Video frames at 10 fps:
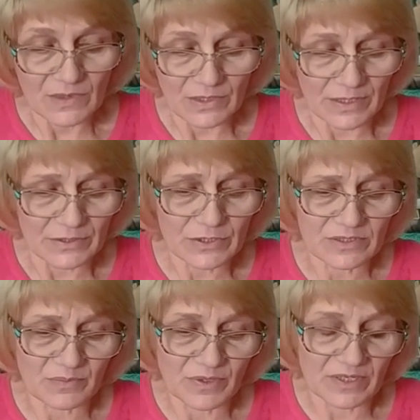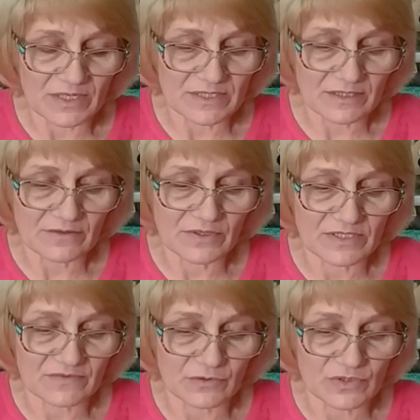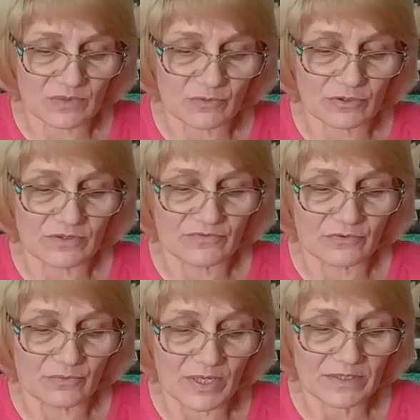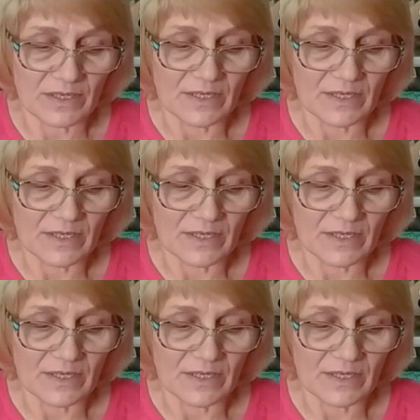И они теперь оставили свою заботливую мать